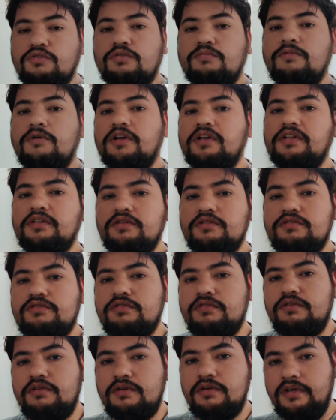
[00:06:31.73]
गुड मॉर्निंग
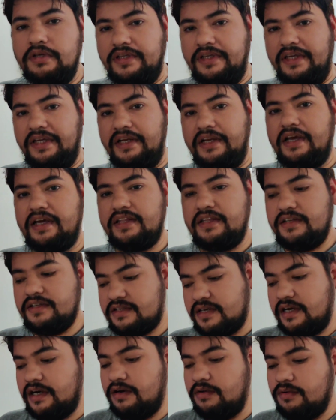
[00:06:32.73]
दोस्तों ये नया दिन
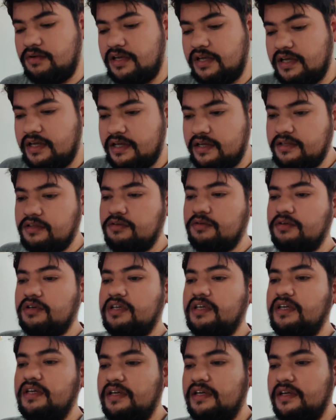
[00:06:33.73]
स्टार्ट हो गया है
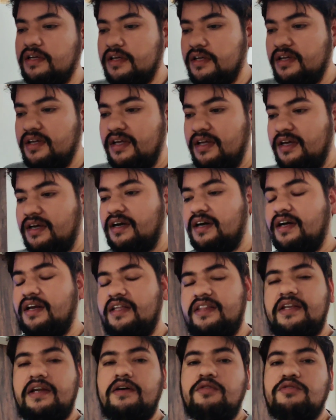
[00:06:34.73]
क्योंकि कल
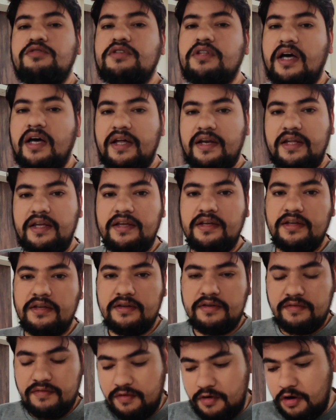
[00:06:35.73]
इतना कुछ था नहीं
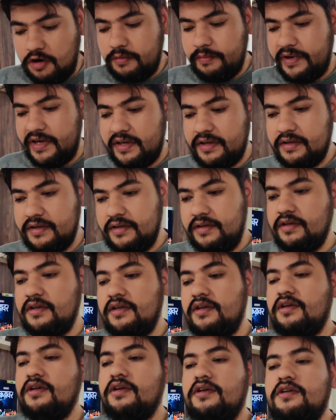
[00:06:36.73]
ब्लॉग में
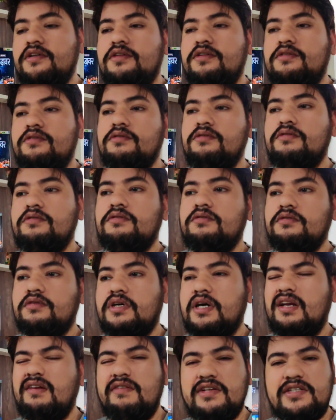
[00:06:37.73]
तो
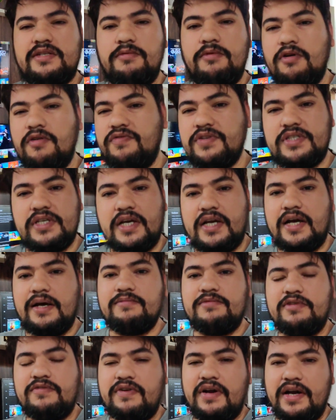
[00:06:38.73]
कल वैसे भी ऑफिस के
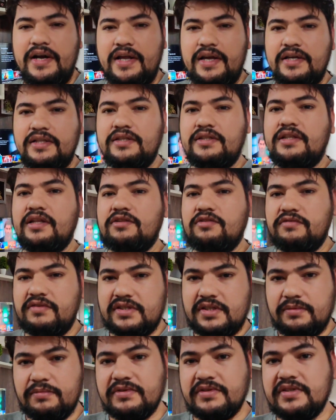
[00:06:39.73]
काम से फ्राइडे का दिन था तो
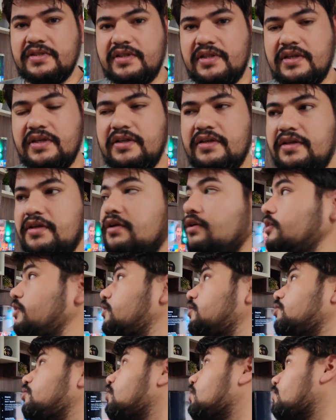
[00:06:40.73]
वैसे ही बिजी थे
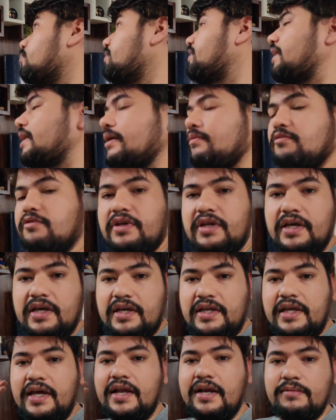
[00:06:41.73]
तो अभी टाइम हो गया
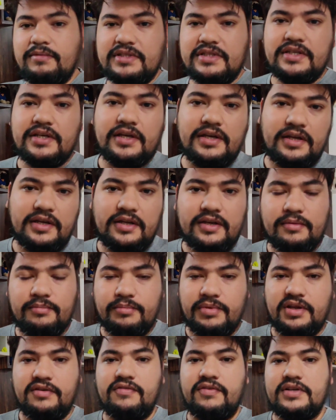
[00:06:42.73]
है ग्यारह बज गया है हम
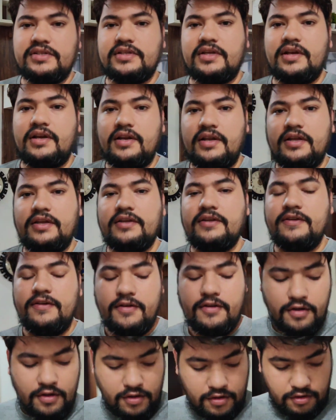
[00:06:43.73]
ब्रेकफास्ट कर रहे हैं
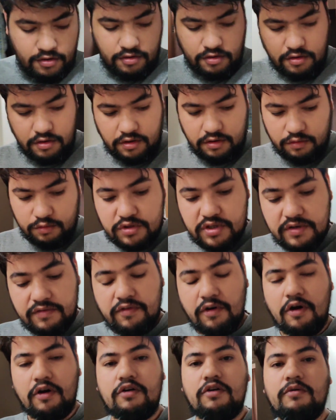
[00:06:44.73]
और उसी
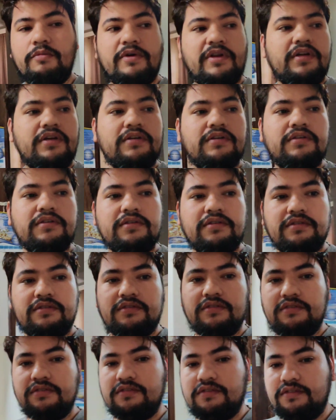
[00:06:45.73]
ब्लॉग हाँ, को मैंने
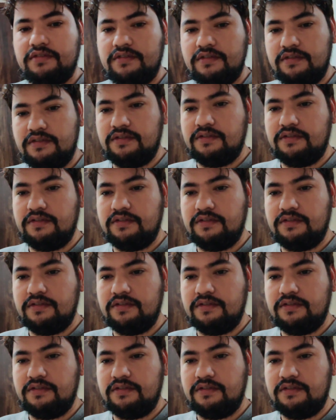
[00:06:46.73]
तो